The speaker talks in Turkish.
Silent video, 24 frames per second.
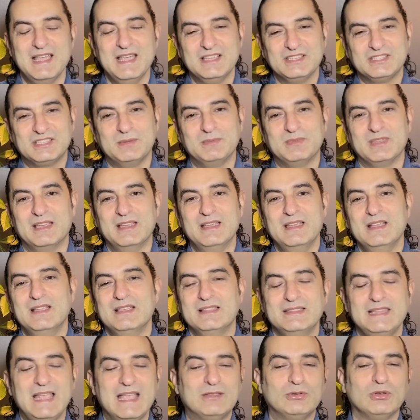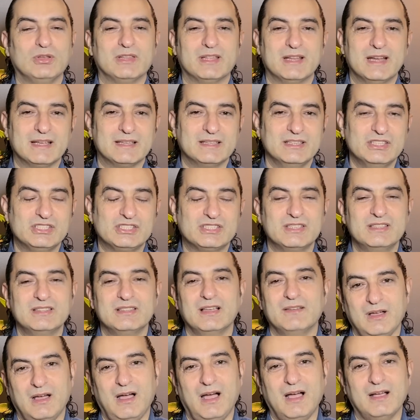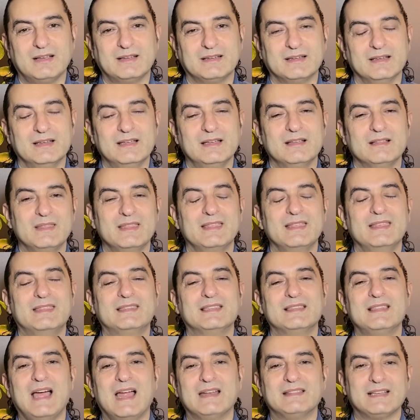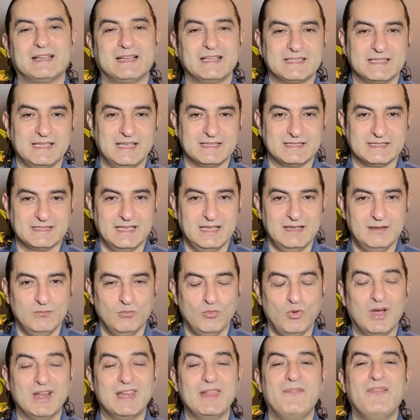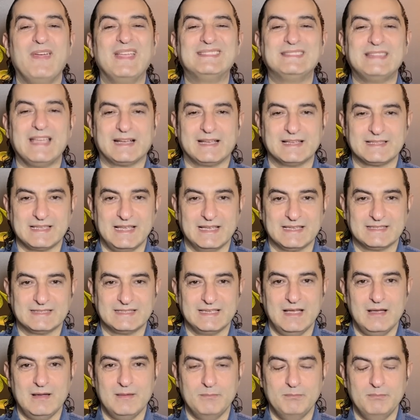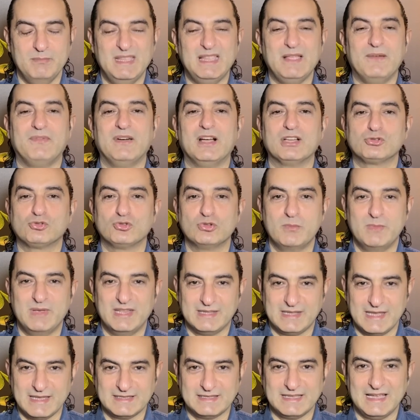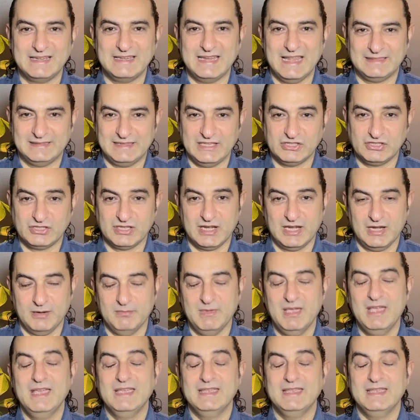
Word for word: Şimdi net olarak işin hakkı iktidar da kazansa, muhalefet de kazansa bir defa şunu bir kez daha netleştirelim.